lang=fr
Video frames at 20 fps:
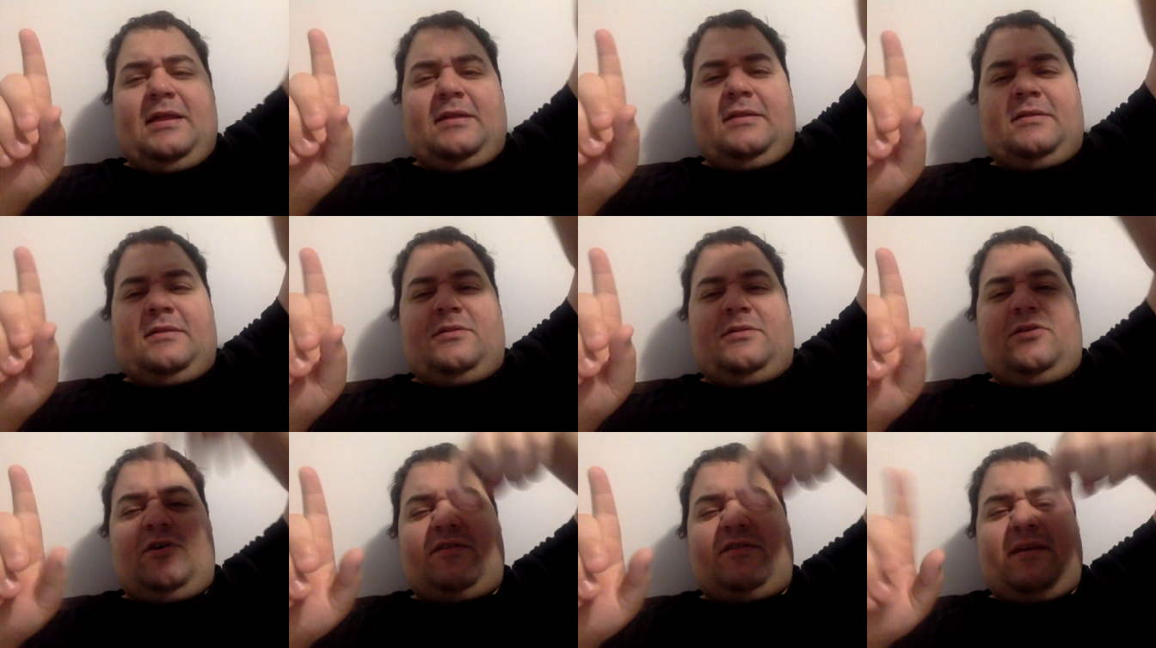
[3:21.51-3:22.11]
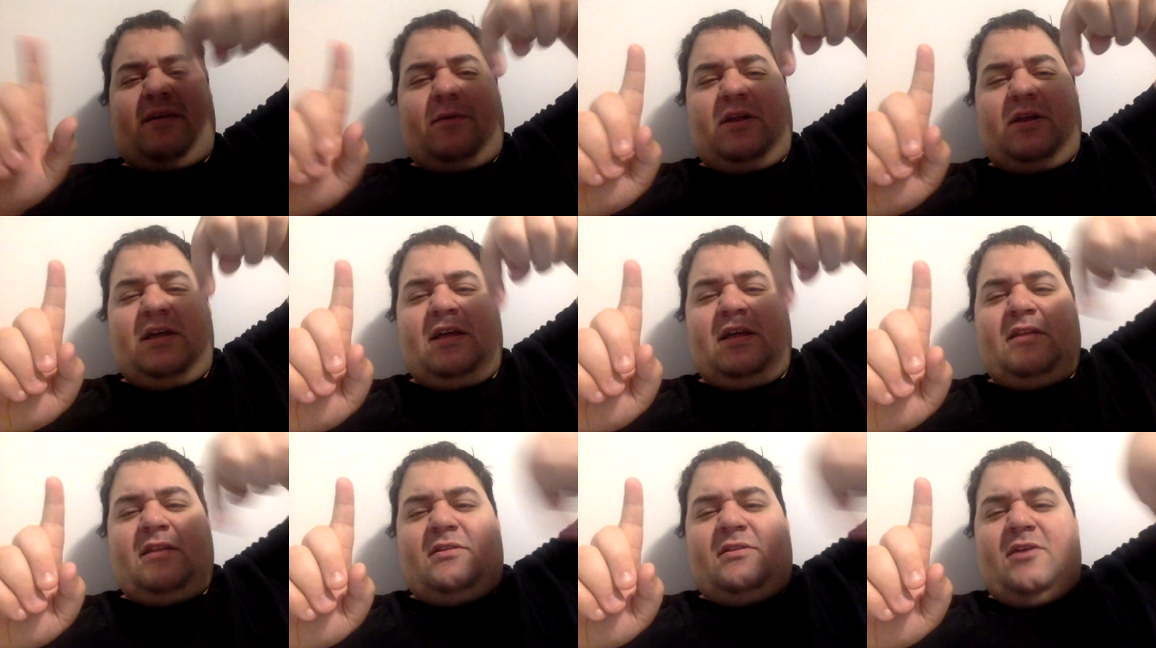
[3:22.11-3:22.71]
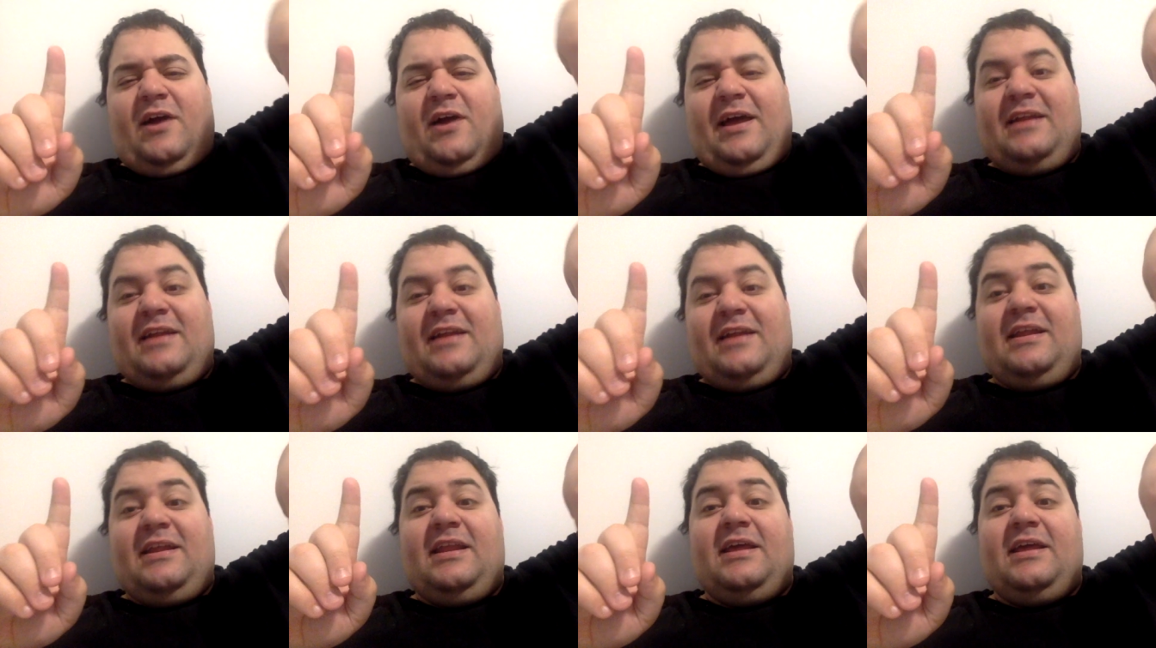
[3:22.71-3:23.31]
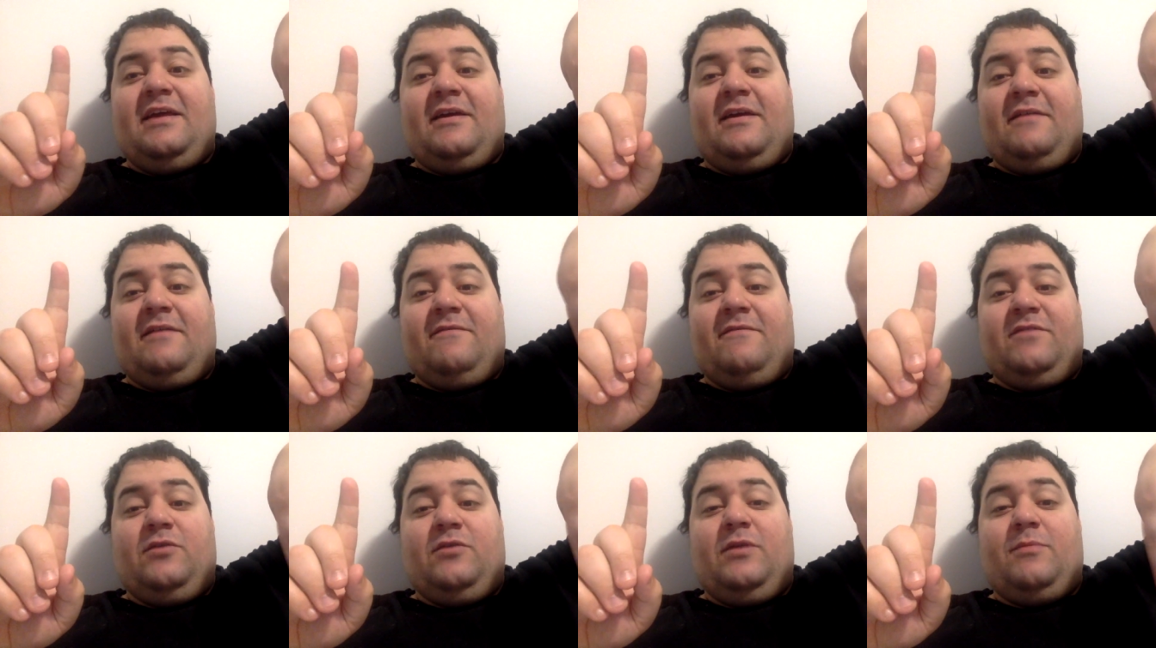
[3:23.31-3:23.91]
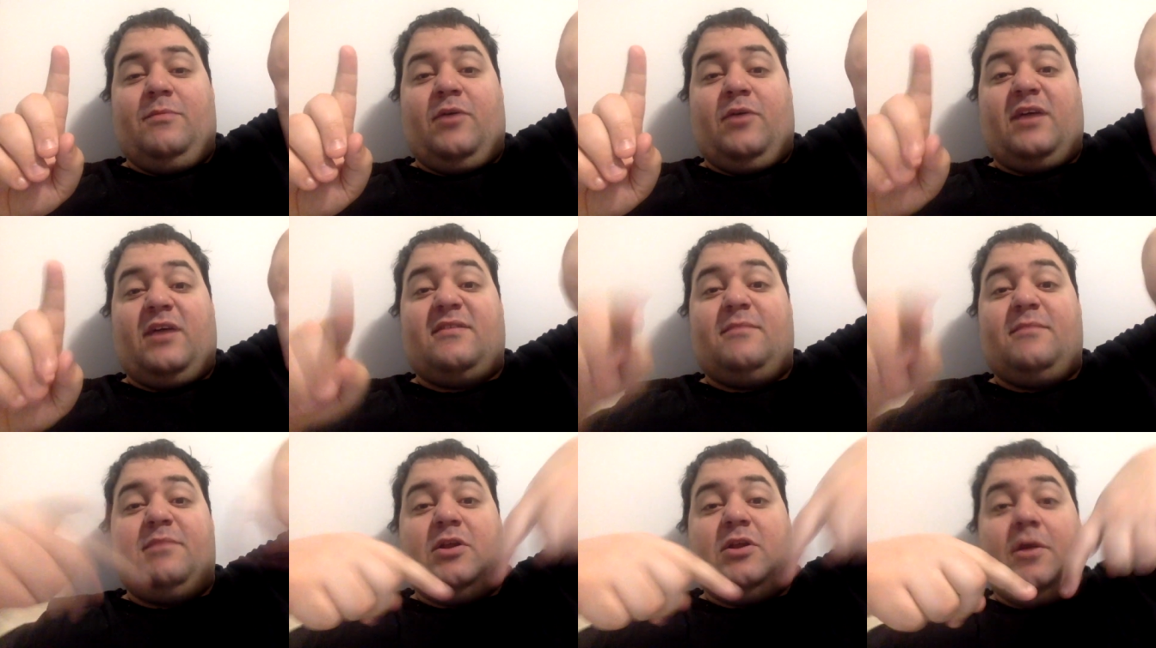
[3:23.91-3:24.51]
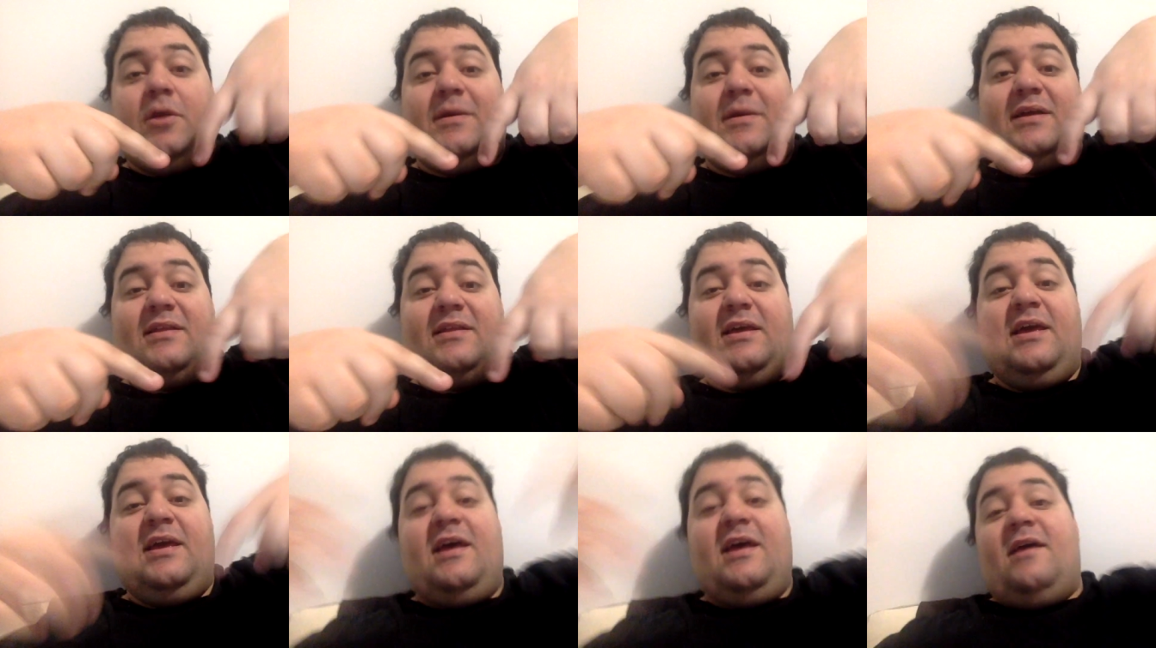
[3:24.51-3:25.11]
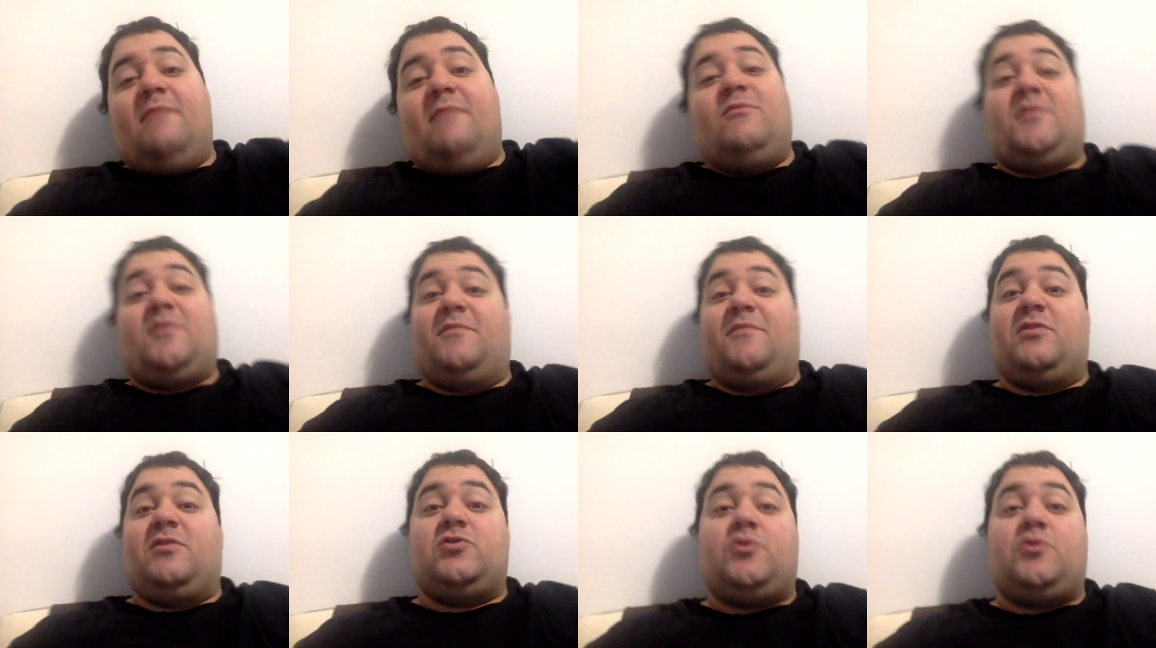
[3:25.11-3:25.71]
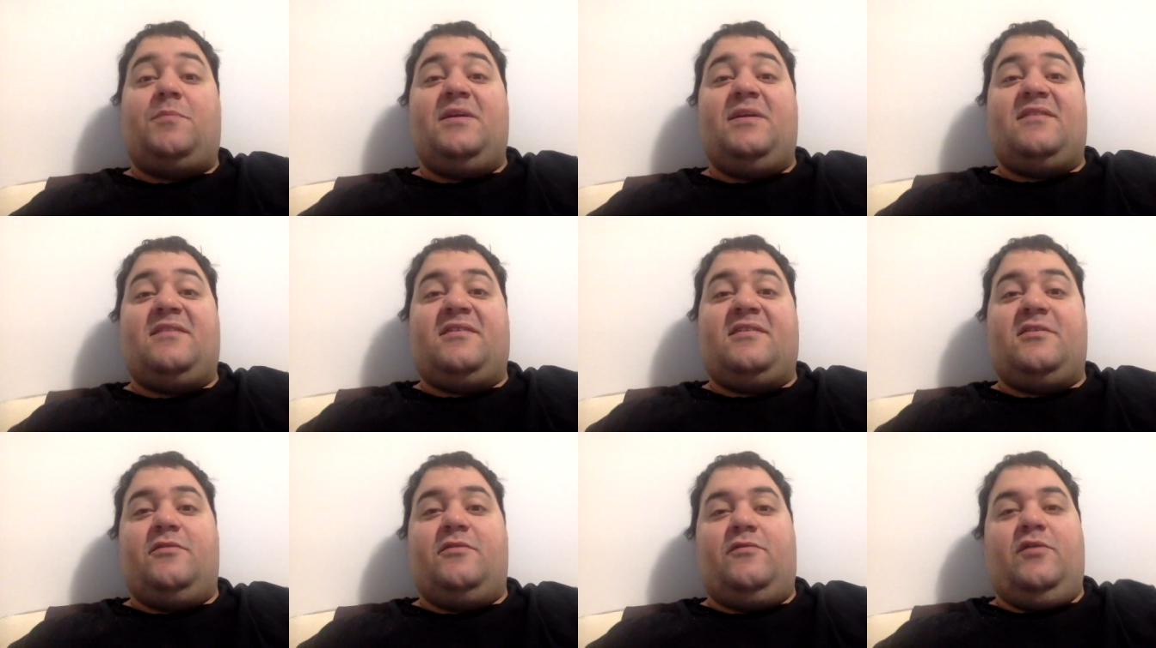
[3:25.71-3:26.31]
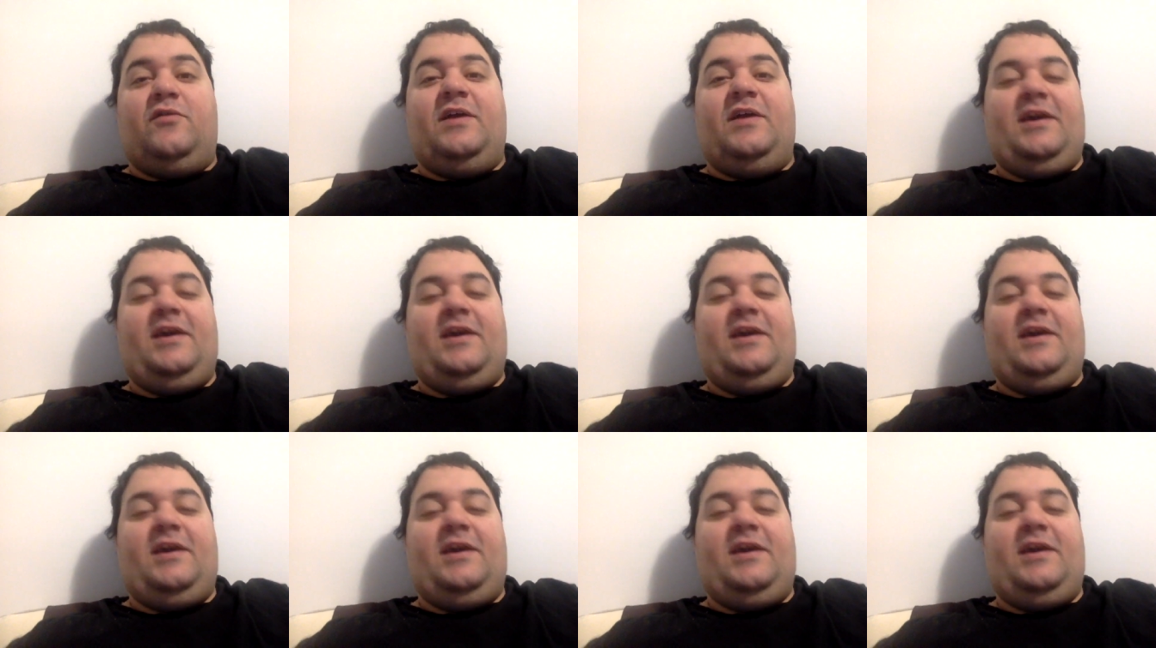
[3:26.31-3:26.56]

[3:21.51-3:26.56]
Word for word: de s'abonner, de regarder les vidéos les plus récentes, puis de commenter. Moi, ça me fait toujours plaisir de vous lire,